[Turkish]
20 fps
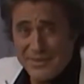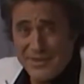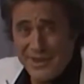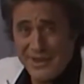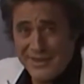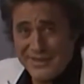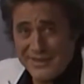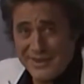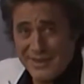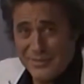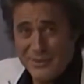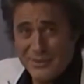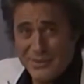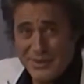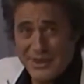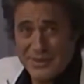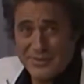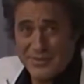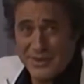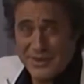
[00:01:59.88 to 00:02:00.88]
filmin altına bunu
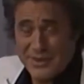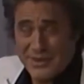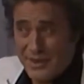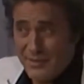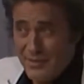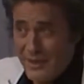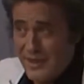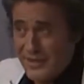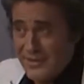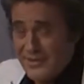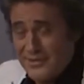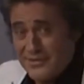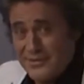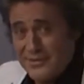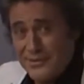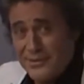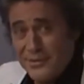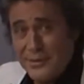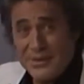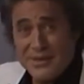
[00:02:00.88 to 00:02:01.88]
yazmadık ama
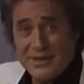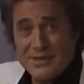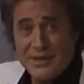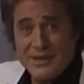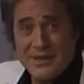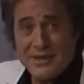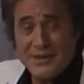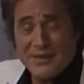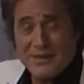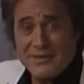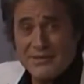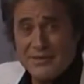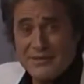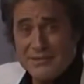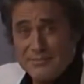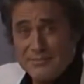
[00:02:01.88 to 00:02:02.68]
o gece